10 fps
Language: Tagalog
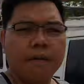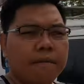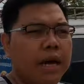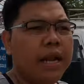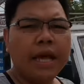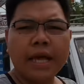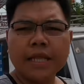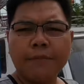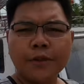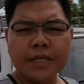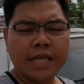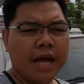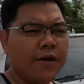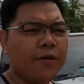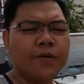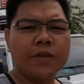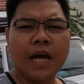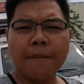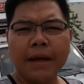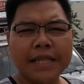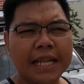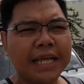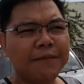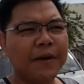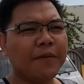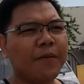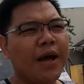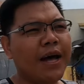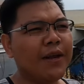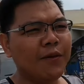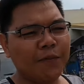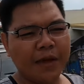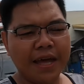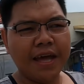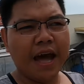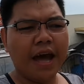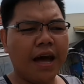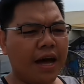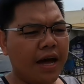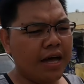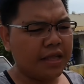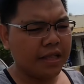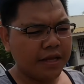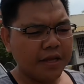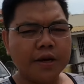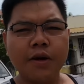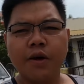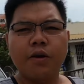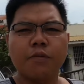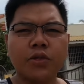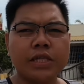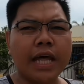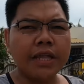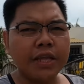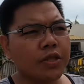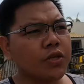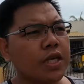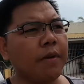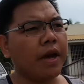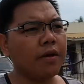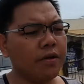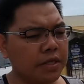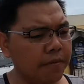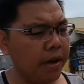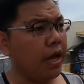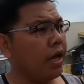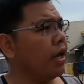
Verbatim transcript: Bali, tapos na tayong nakapag-deliver mga kanipi. At punta tayo dito sa may ano, sa may